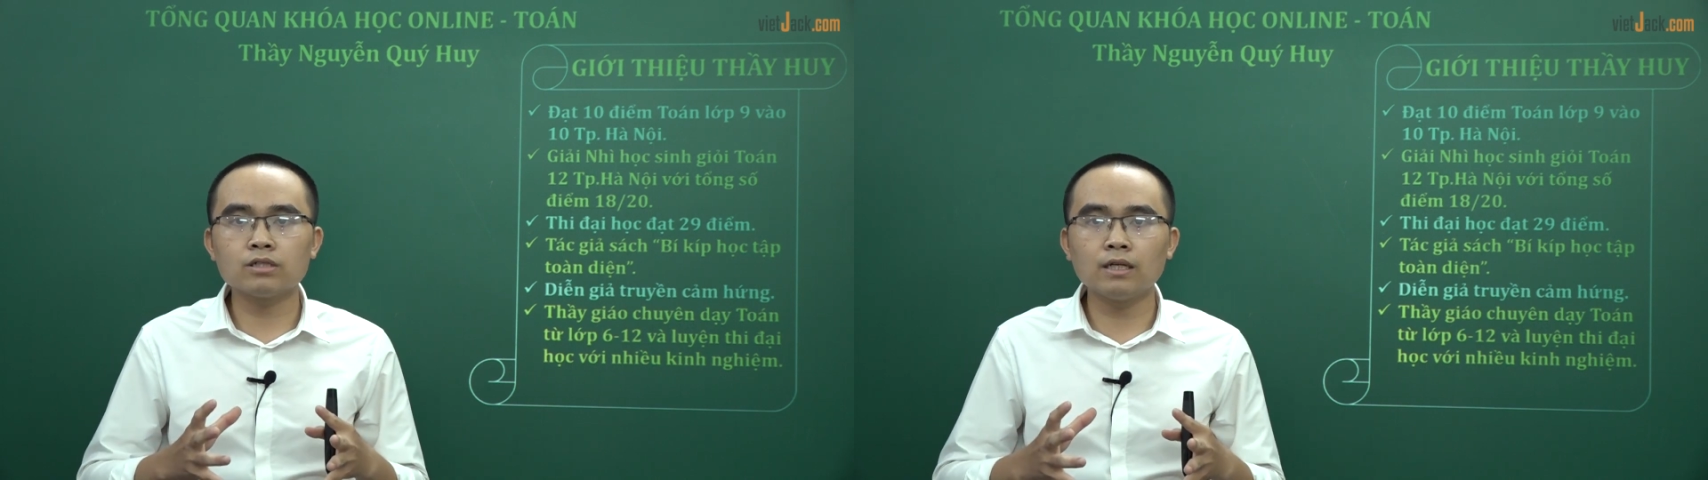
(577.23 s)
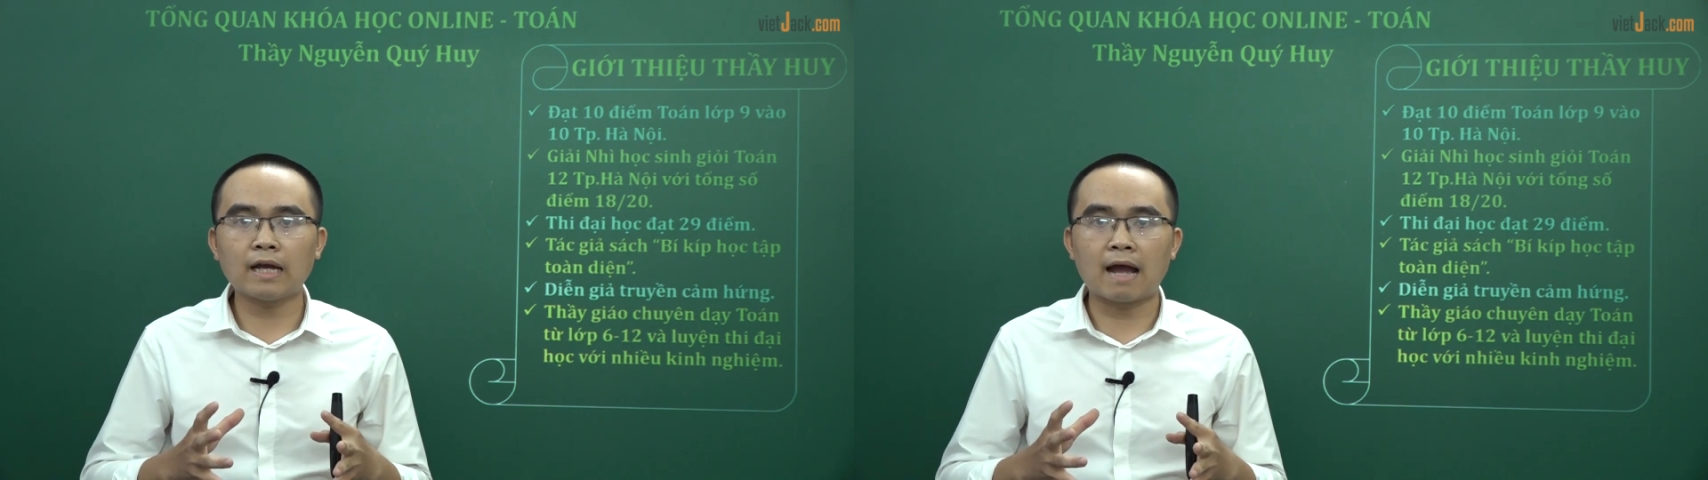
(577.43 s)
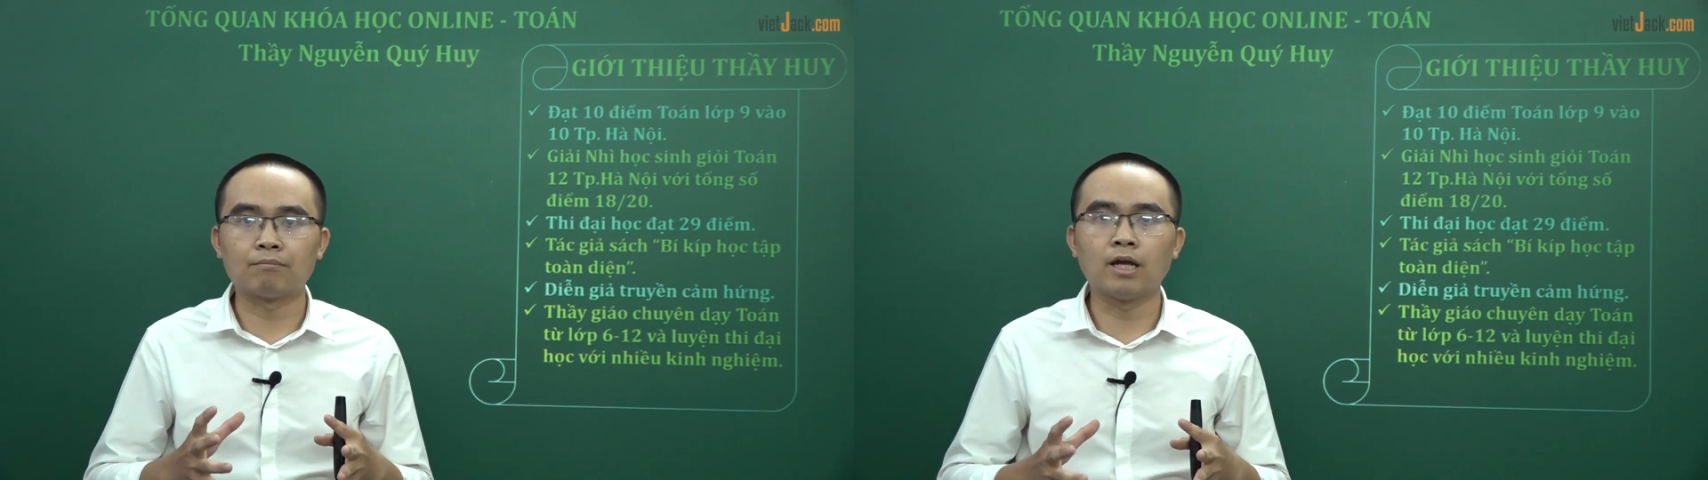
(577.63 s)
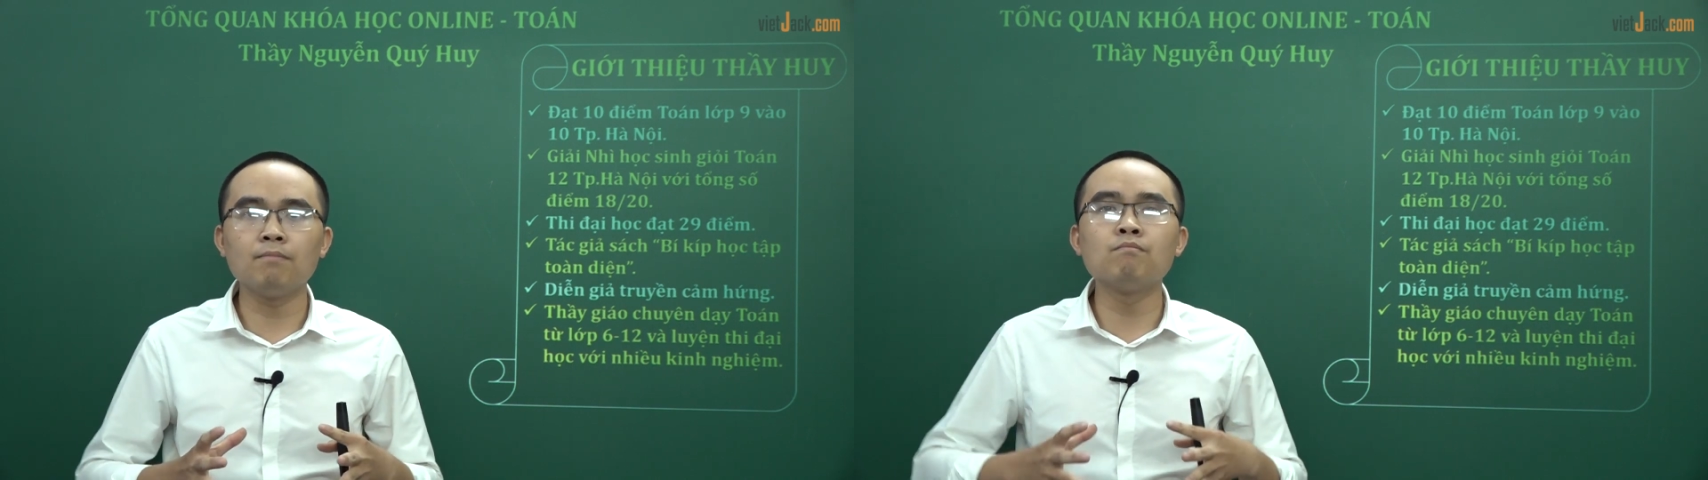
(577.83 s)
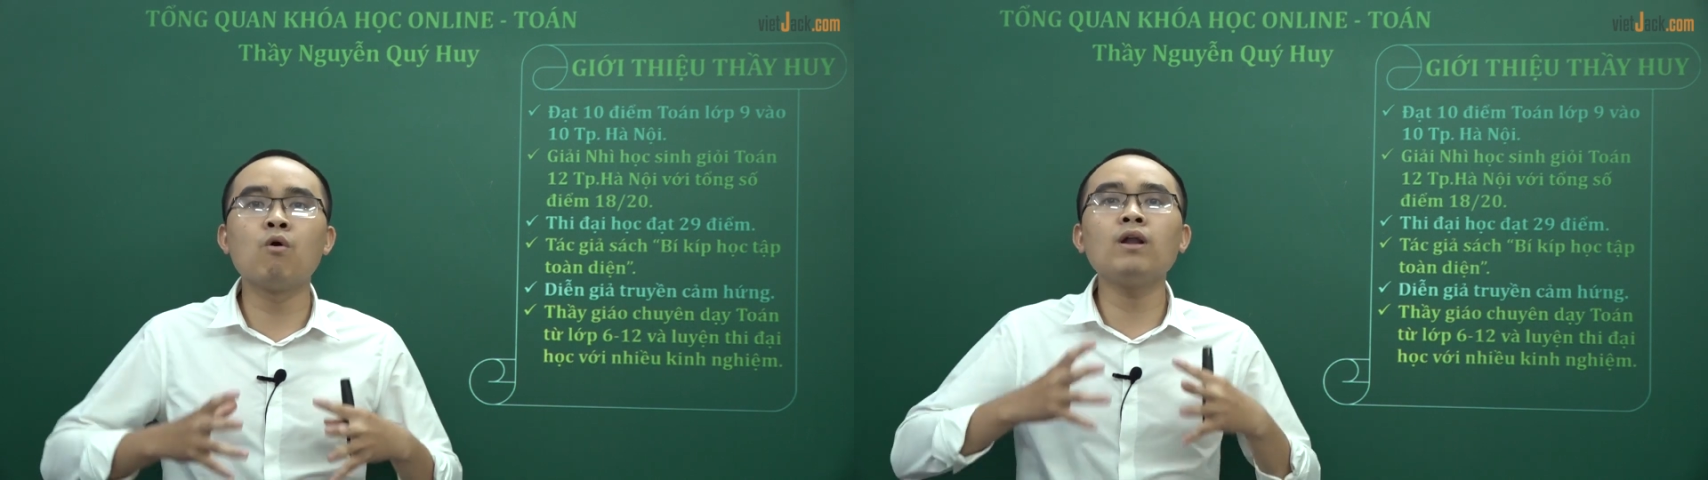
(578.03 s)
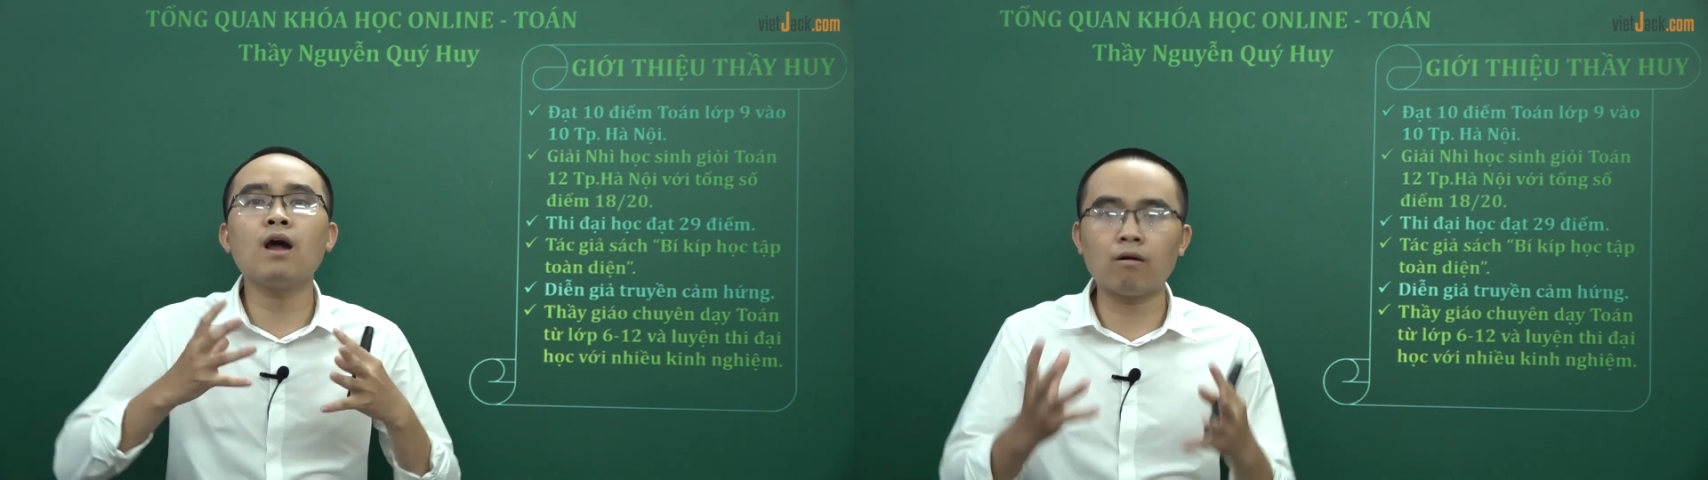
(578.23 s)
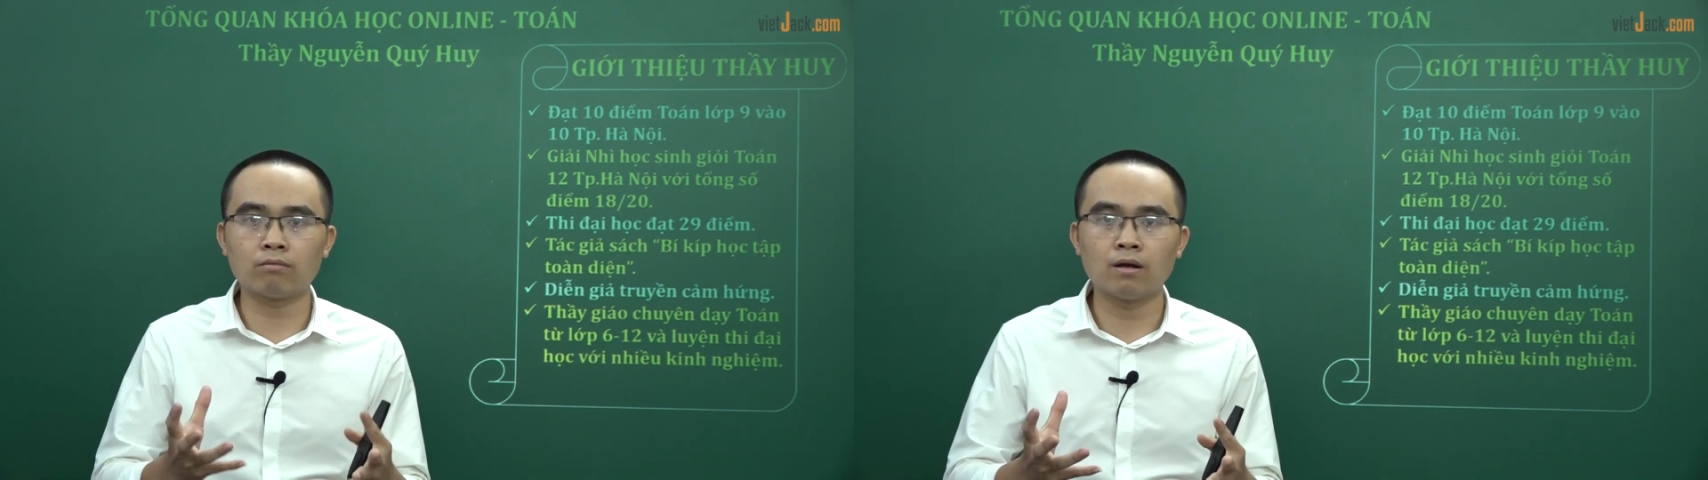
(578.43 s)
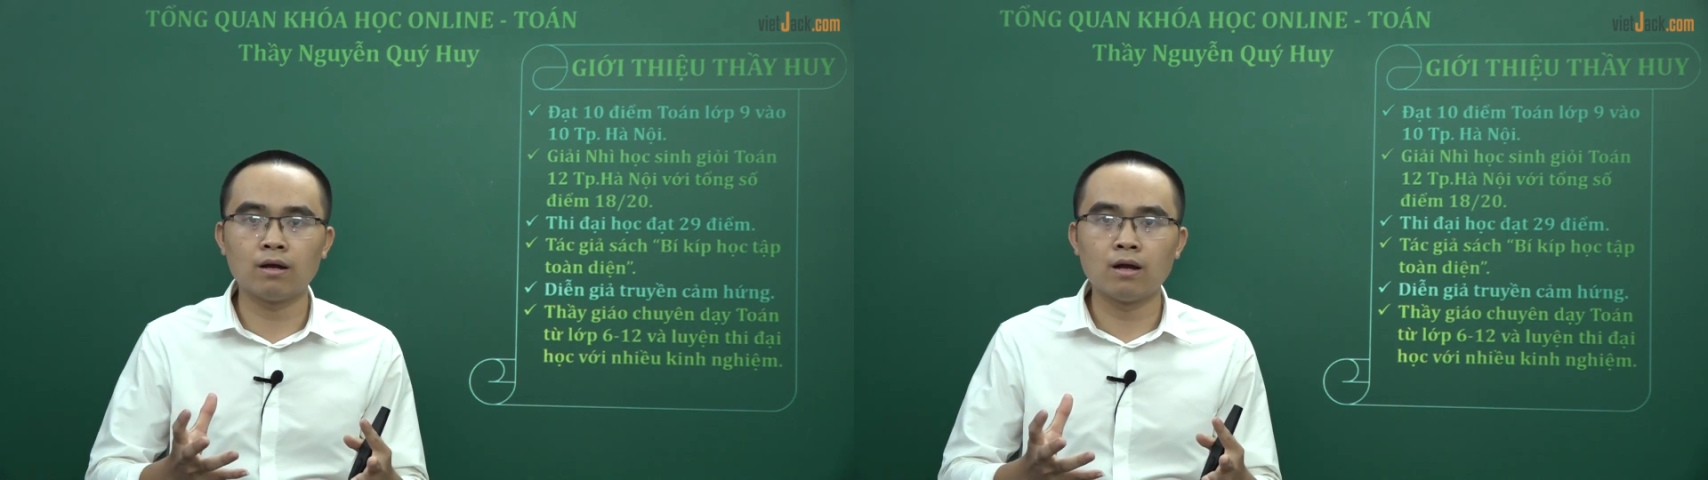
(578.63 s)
sinh cảm thấy muốn học,